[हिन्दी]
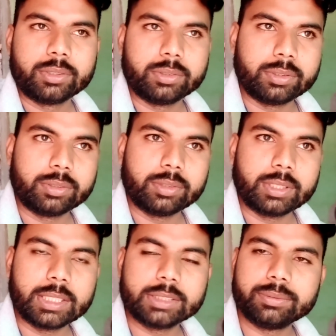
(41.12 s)
तो
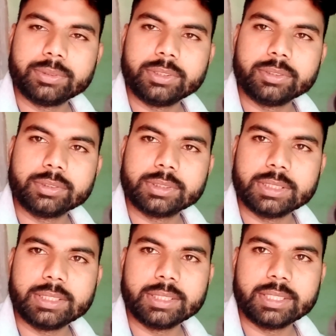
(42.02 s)
आज वीडियो
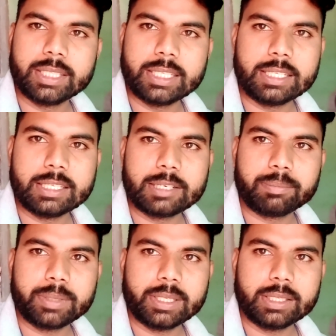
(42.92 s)
इसीलिए नहीं आ
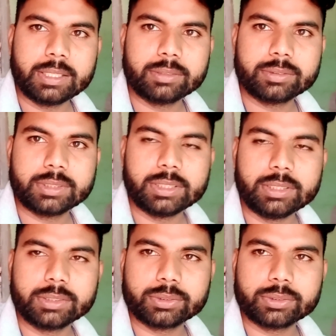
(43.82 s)
पाएगा उसके लिए